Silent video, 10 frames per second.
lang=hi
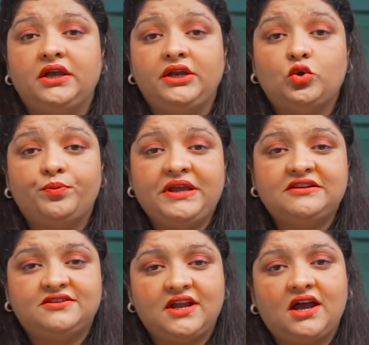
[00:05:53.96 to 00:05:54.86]
इनको
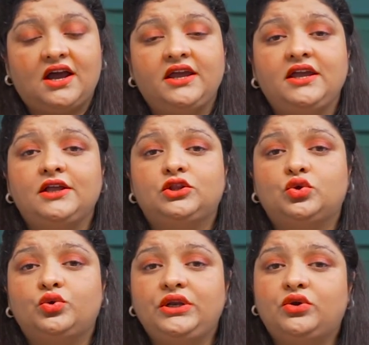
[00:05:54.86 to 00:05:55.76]
पेंस ना आए
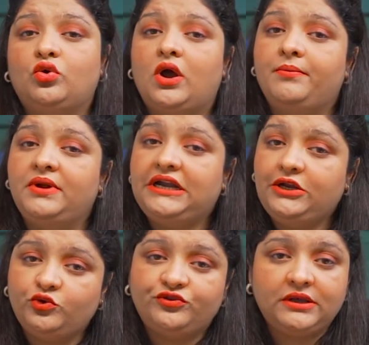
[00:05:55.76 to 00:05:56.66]
तो इनको हम
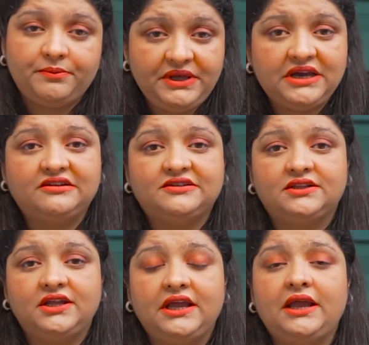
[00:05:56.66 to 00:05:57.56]
इंड्यूस भी कर
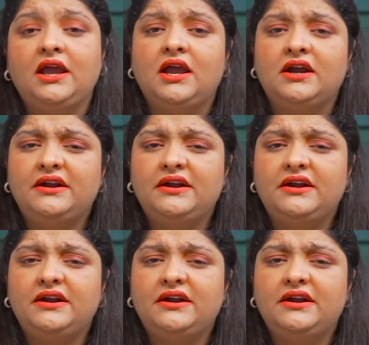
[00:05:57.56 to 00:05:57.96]
सकते हैं